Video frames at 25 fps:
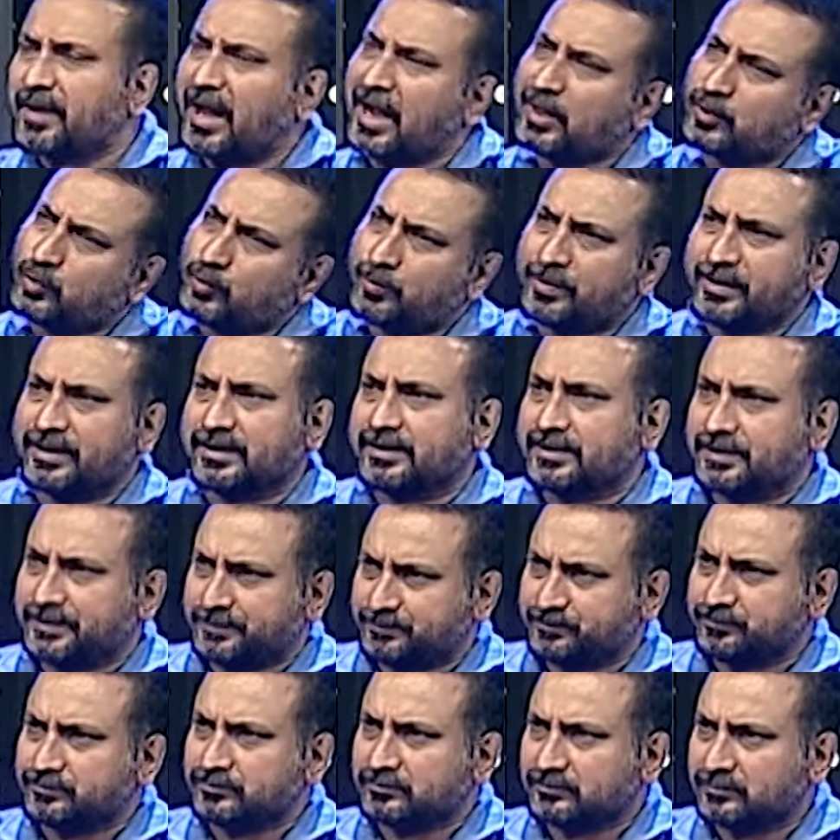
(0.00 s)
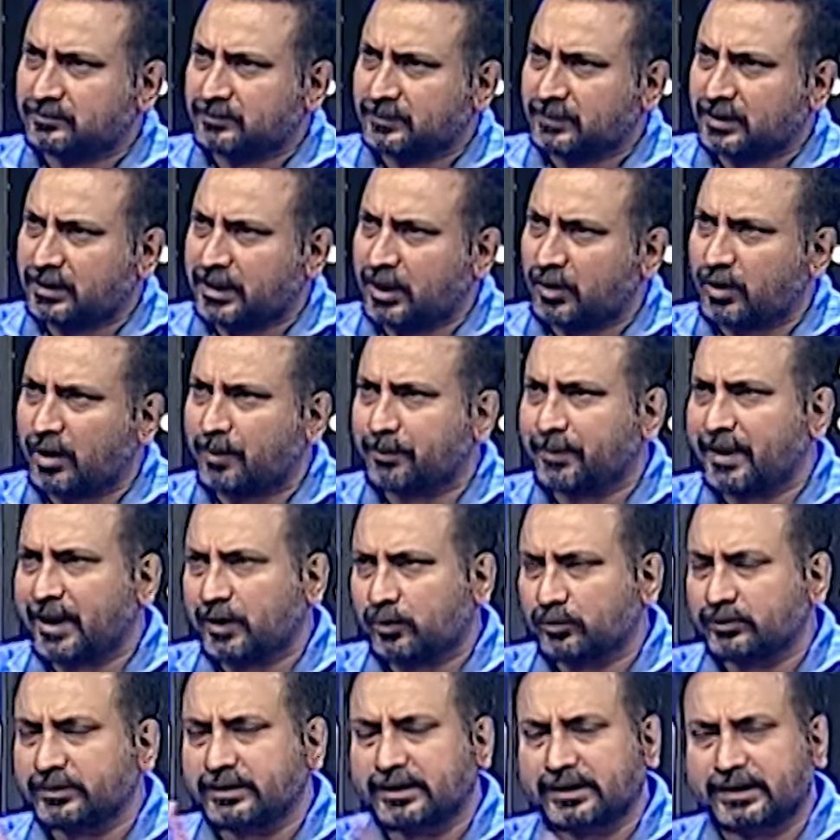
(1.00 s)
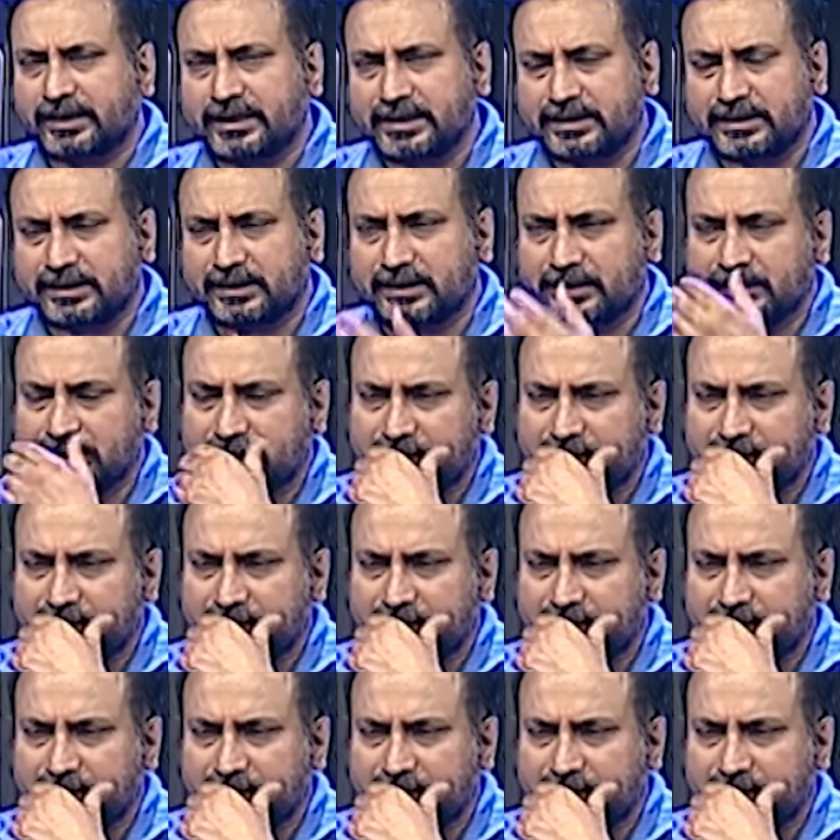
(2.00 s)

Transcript: আগ্রহ বেড়েছে কারণ আমরা এখন দেখি যে